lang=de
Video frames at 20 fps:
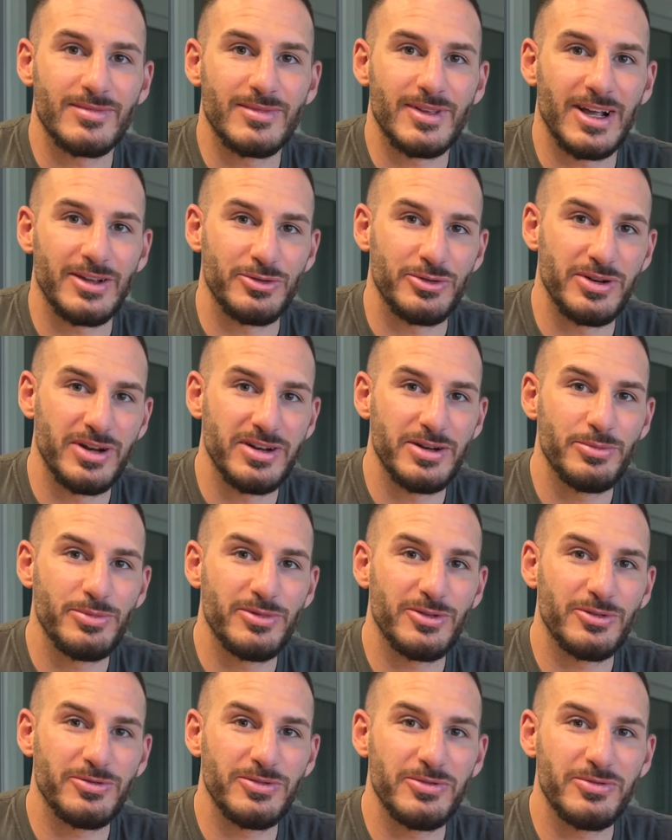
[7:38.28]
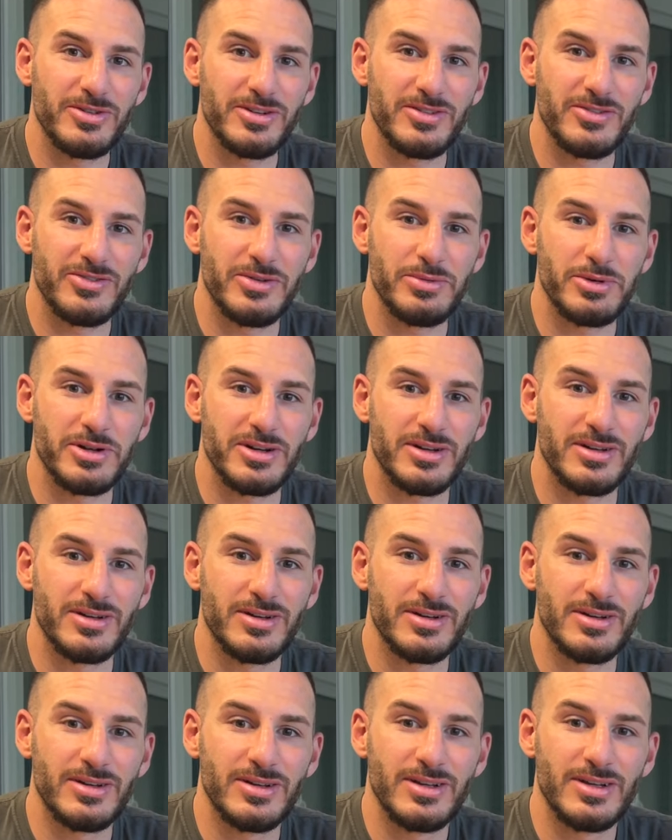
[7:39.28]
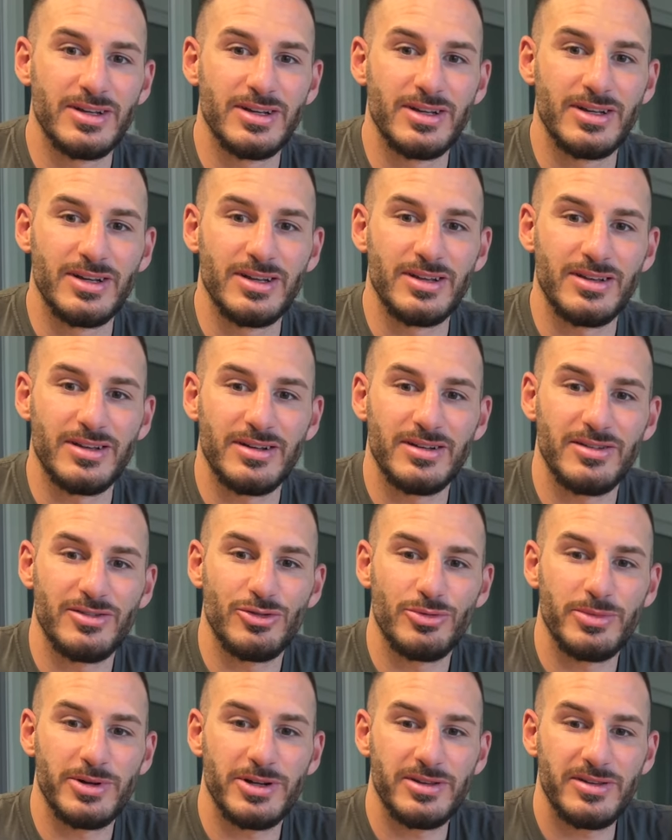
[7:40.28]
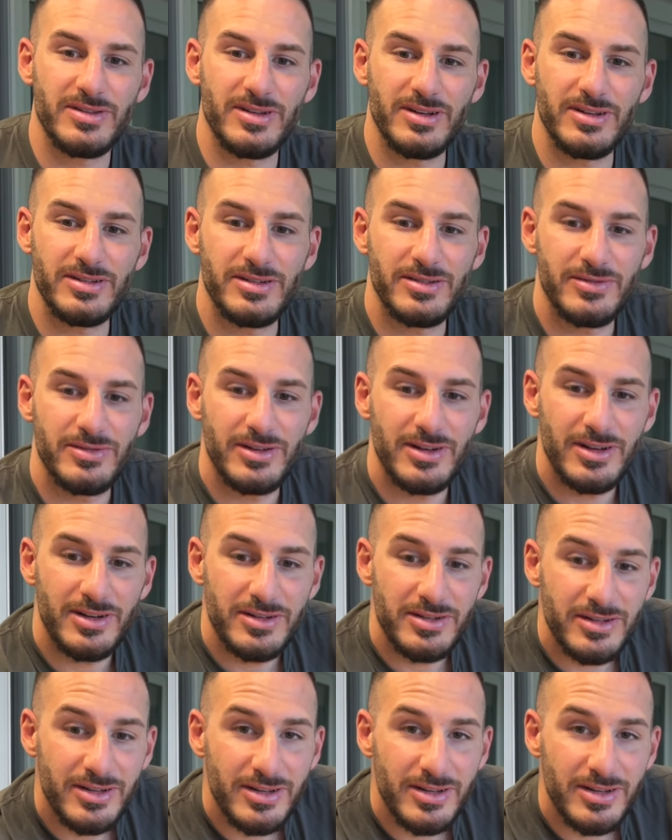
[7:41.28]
Also dann nimmt es auf jeden Fall zweimal dran. Das ist schon mal ein Zeichen vielleicht.